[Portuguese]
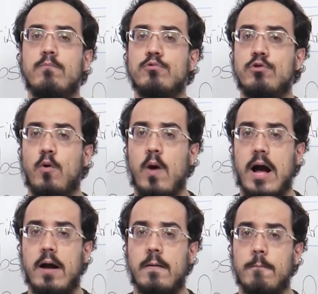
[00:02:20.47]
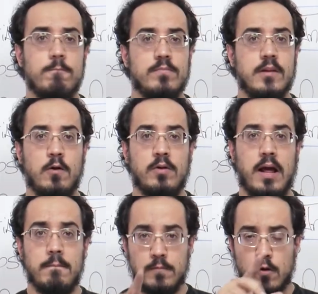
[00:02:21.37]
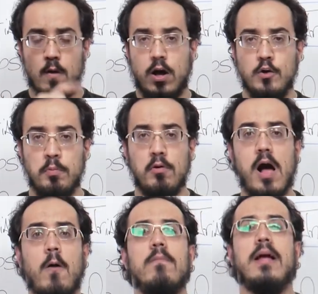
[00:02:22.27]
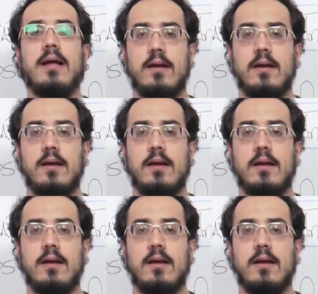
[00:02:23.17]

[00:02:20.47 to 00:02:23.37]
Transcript: Mudou a? Não, né? Coloca no plural.